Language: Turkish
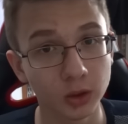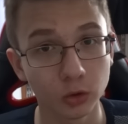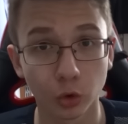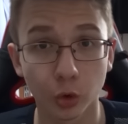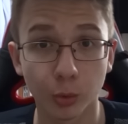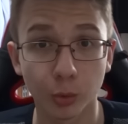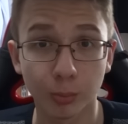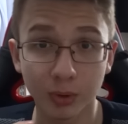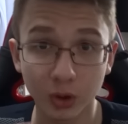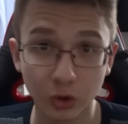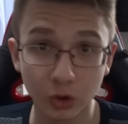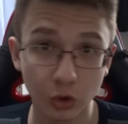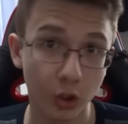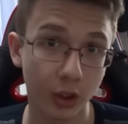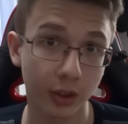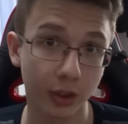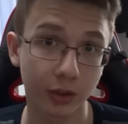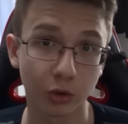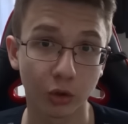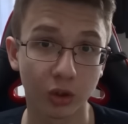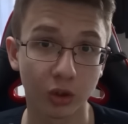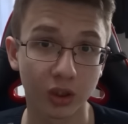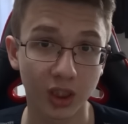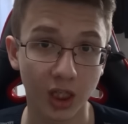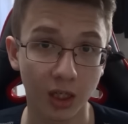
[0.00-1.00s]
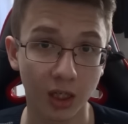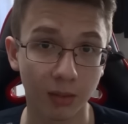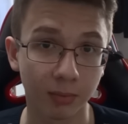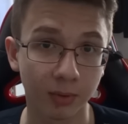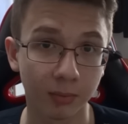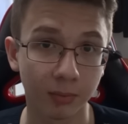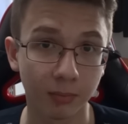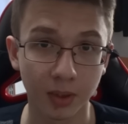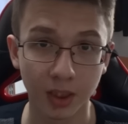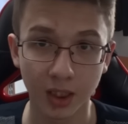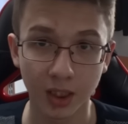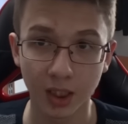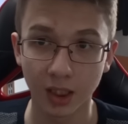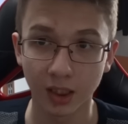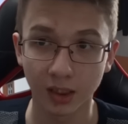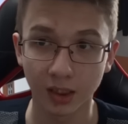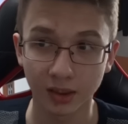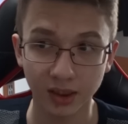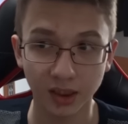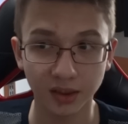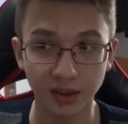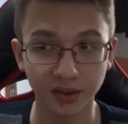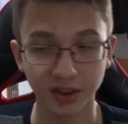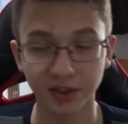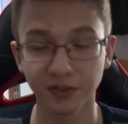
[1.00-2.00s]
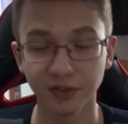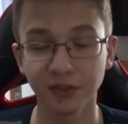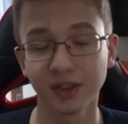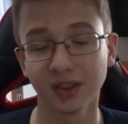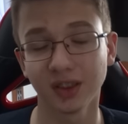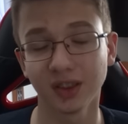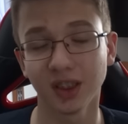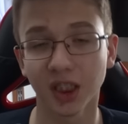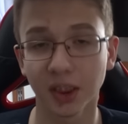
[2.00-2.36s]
Çünkü bir sonraki soru cevabım sadece Twitter